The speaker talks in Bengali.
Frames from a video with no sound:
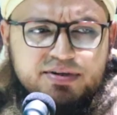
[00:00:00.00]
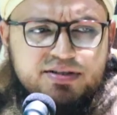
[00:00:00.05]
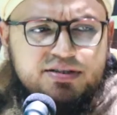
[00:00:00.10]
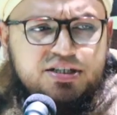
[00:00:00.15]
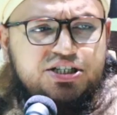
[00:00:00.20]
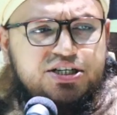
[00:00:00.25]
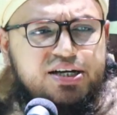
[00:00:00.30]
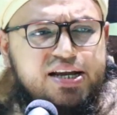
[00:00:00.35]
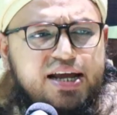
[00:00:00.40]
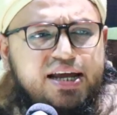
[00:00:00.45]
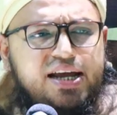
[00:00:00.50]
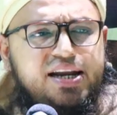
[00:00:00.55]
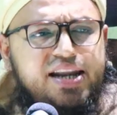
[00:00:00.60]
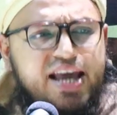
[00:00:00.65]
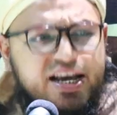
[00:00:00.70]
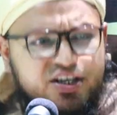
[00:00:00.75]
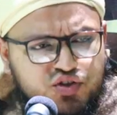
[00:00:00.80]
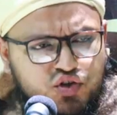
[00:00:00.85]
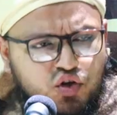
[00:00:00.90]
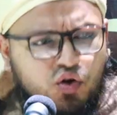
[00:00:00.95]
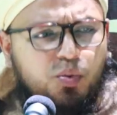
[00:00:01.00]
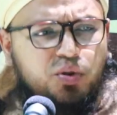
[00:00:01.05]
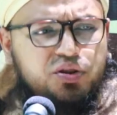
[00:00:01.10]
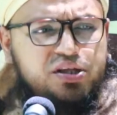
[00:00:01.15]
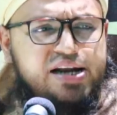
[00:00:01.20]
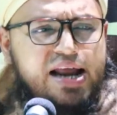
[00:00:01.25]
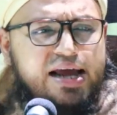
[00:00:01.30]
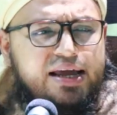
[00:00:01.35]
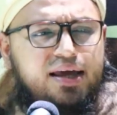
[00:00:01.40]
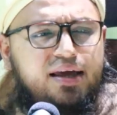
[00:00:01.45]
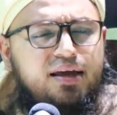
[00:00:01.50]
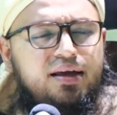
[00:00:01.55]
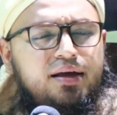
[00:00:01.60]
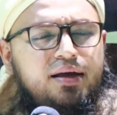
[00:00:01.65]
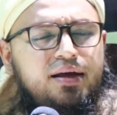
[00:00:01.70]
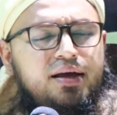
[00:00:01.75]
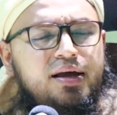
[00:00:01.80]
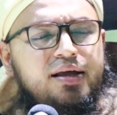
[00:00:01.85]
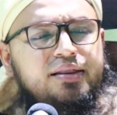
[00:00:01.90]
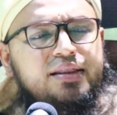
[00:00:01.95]
মজলিসে ডাকি নেক সহবতে ডাকি
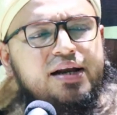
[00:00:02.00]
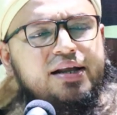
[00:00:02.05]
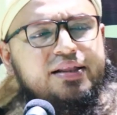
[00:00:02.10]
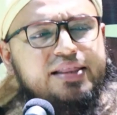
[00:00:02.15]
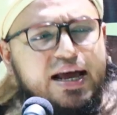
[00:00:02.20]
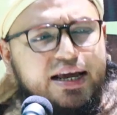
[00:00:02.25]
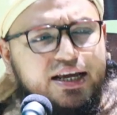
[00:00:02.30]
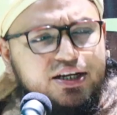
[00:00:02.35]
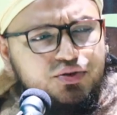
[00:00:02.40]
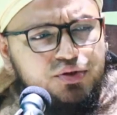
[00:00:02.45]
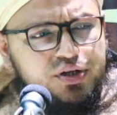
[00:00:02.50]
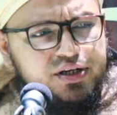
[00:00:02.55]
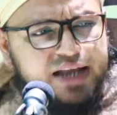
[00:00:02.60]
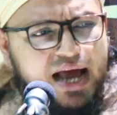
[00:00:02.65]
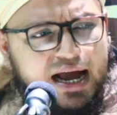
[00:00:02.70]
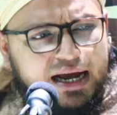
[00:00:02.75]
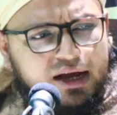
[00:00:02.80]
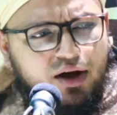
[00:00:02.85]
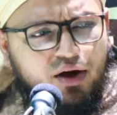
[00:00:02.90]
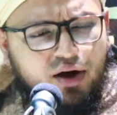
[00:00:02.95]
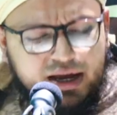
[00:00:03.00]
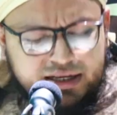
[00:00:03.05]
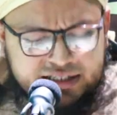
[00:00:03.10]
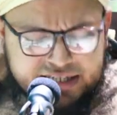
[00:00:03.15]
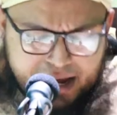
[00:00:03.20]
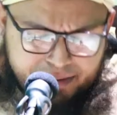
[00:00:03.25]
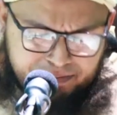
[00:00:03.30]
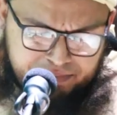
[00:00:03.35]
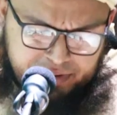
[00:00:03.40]
তাহলে তাকে যদি ডাকা হয় যে